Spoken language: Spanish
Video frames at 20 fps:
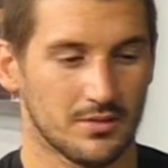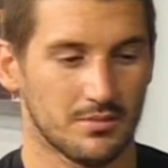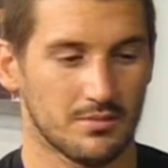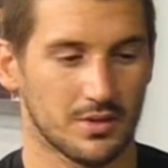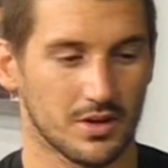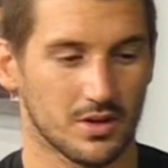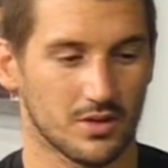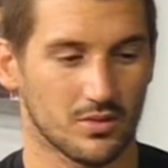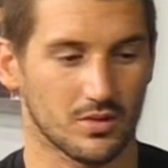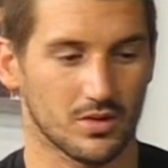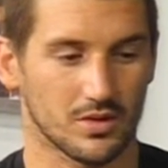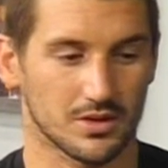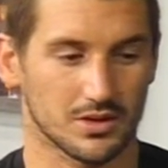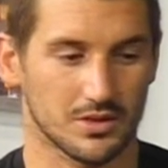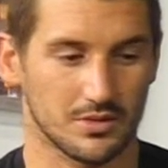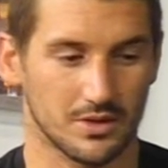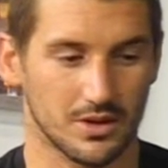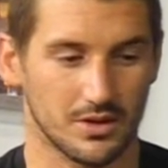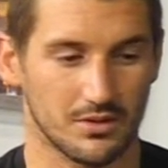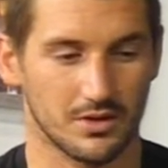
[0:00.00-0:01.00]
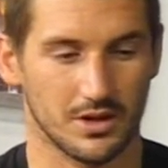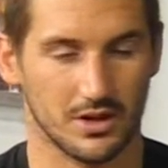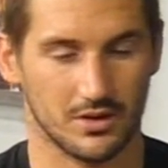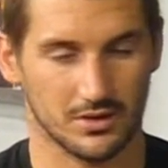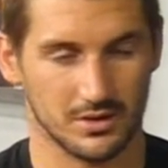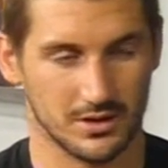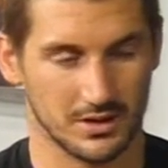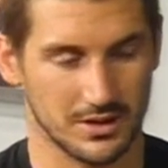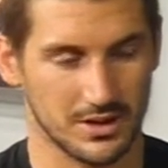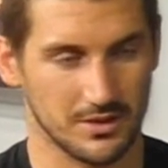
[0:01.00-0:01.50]
pero cuando se viene un
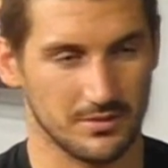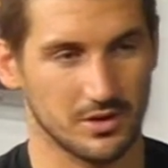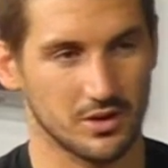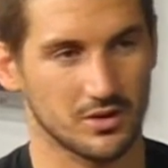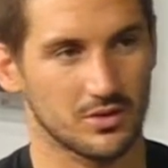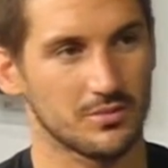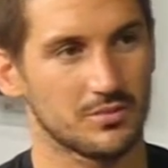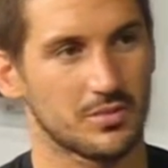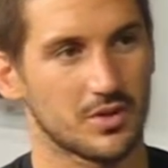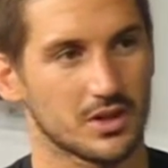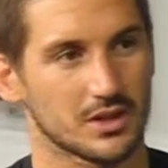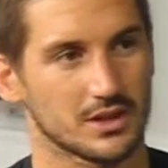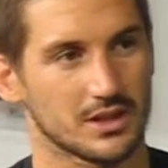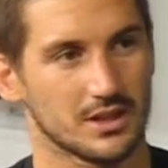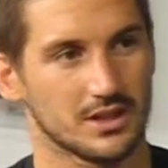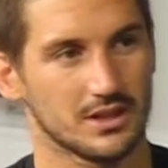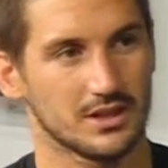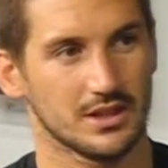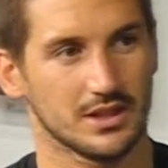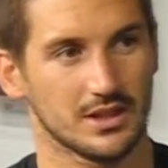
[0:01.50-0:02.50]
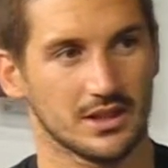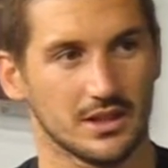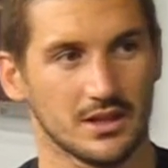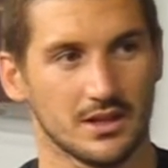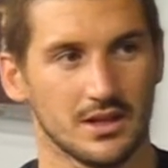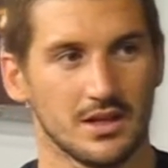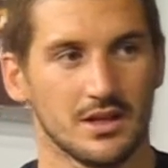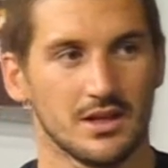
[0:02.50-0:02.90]
acontecimiento importante,